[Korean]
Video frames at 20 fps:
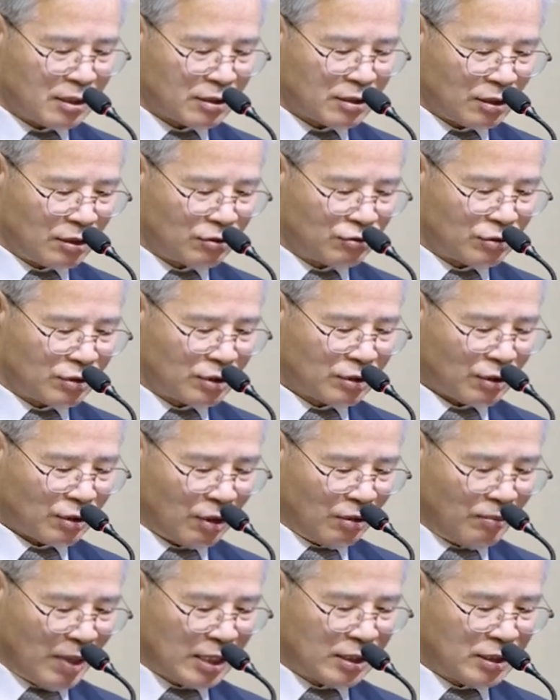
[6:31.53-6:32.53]
결국은
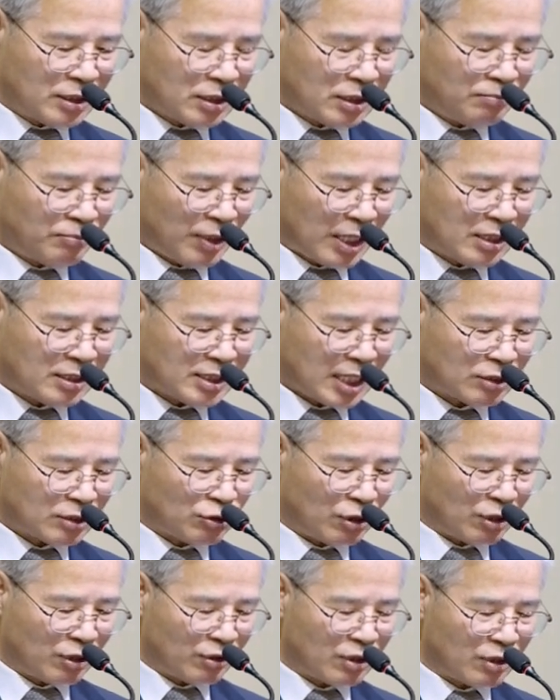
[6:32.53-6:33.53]
더 많은 심판을
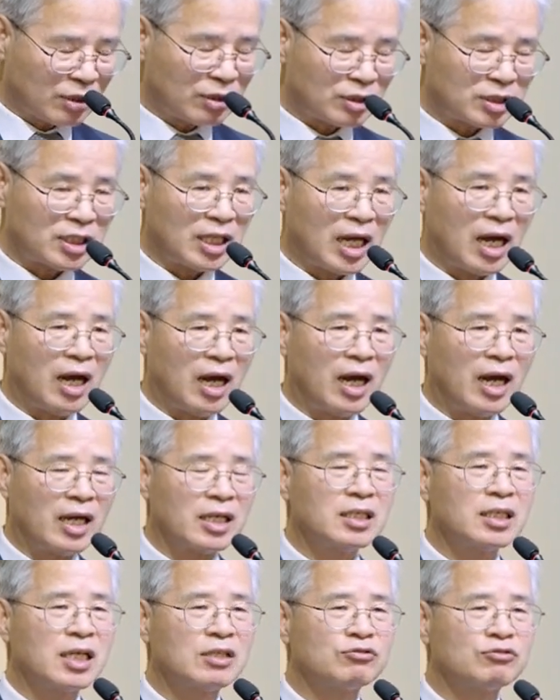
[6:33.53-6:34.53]
자초하게 될 것이다.
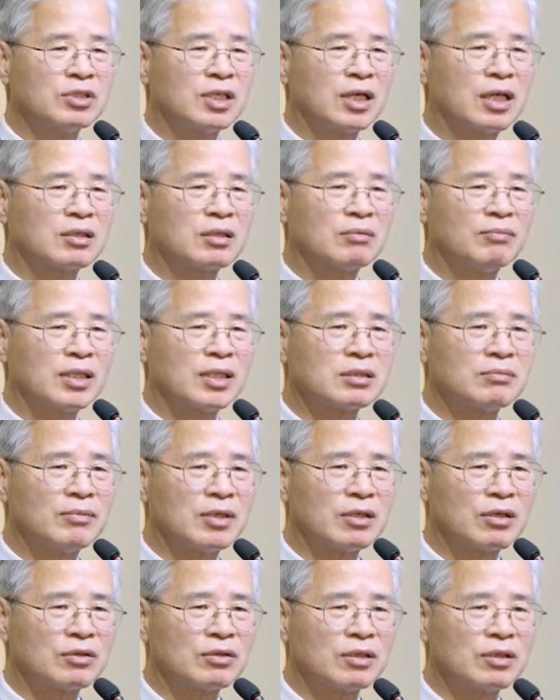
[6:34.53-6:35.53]
이렇게 주님께서
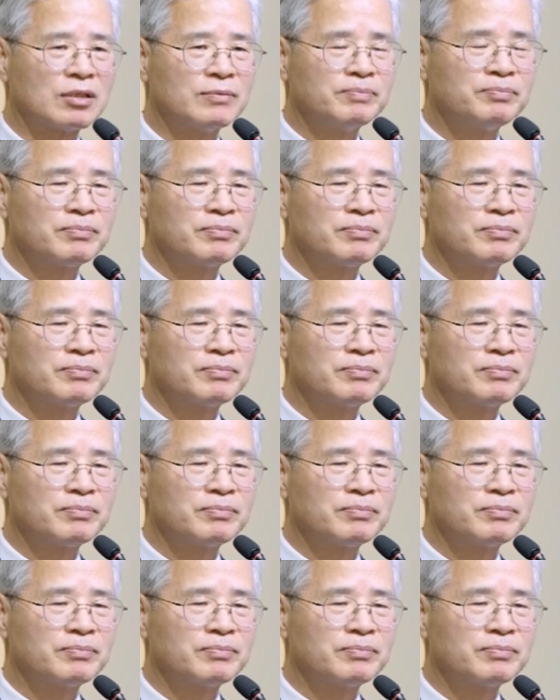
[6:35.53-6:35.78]
말씀하셨어요.